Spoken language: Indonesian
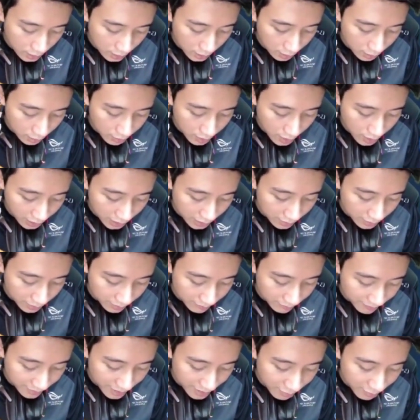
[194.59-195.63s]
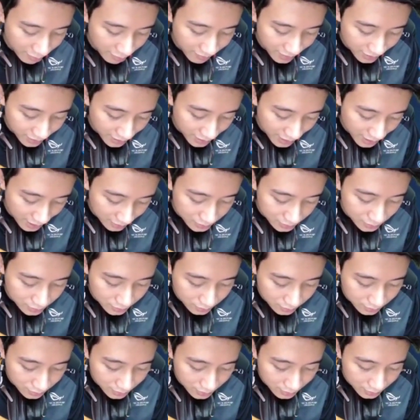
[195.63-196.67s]
Gue lagi nggak mau pakai Hanzo
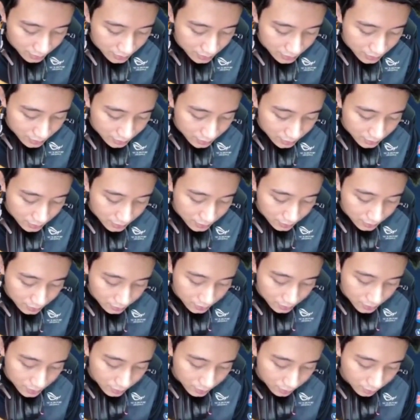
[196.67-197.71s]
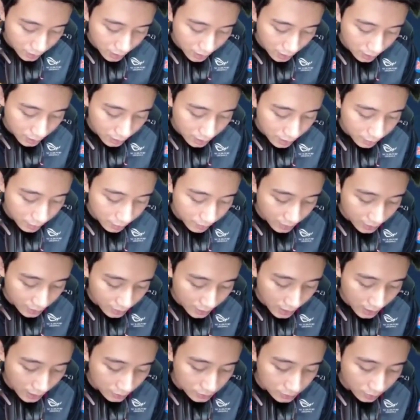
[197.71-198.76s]
gue. Gue lagi nggak mau pakai
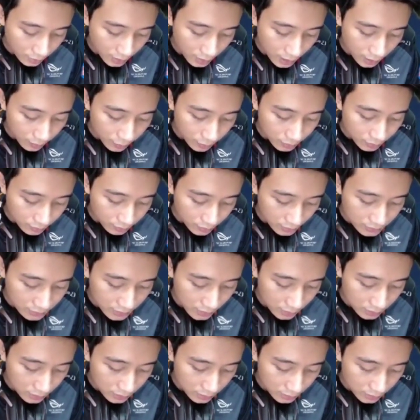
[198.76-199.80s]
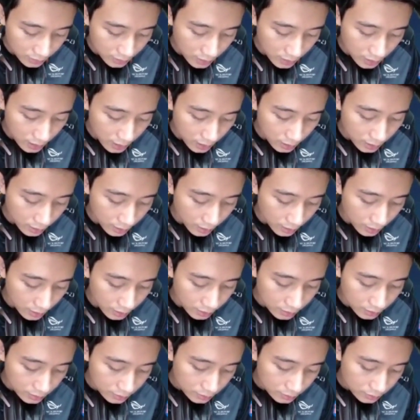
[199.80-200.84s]
Hanzo. Ada yang mau request gak di sini? Ada ada gak?
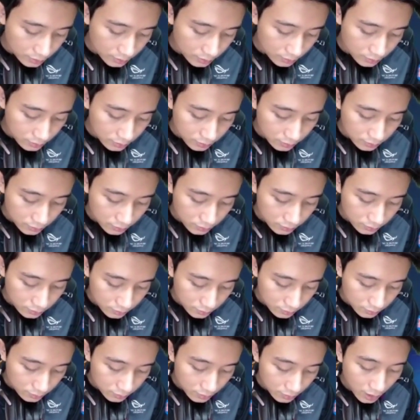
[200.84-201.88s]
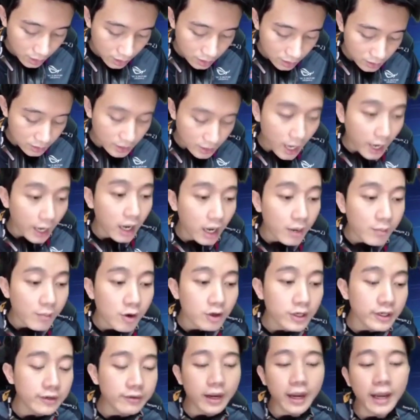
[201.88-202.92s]
Ada tidak yang mau
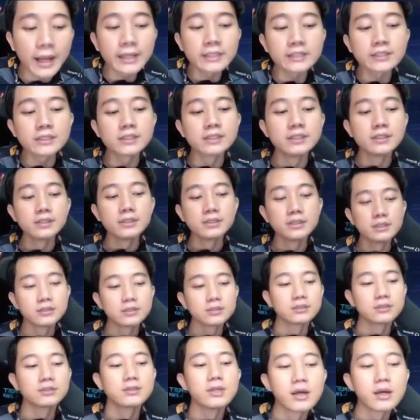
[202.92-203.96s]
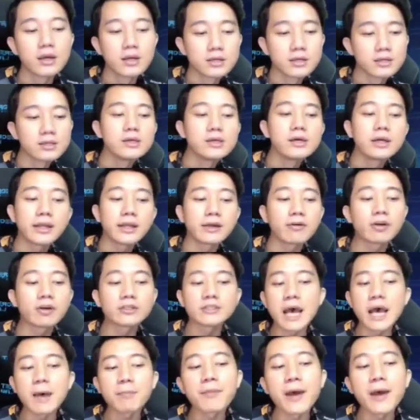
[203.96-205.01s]
request? Request
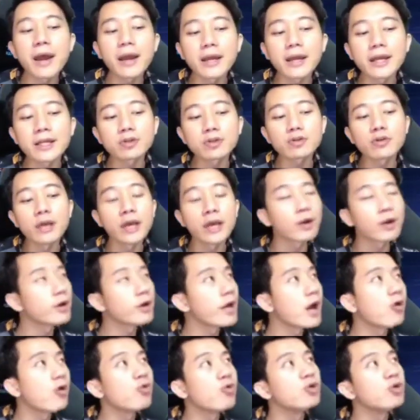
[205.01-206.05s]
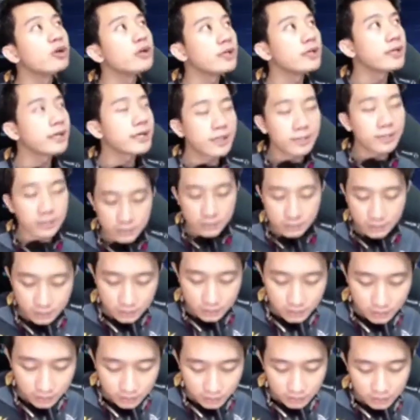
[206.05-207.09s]
apa gitu hero yang unik?
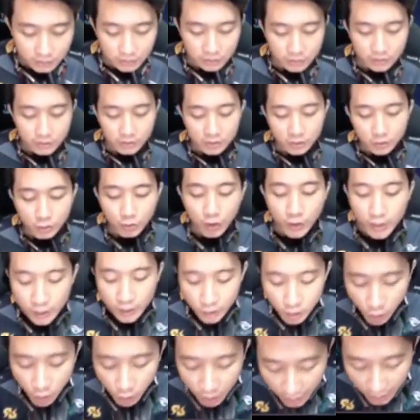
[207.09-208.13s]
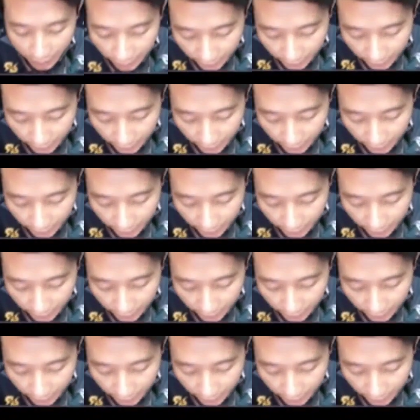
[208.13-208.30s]
Gue digolin.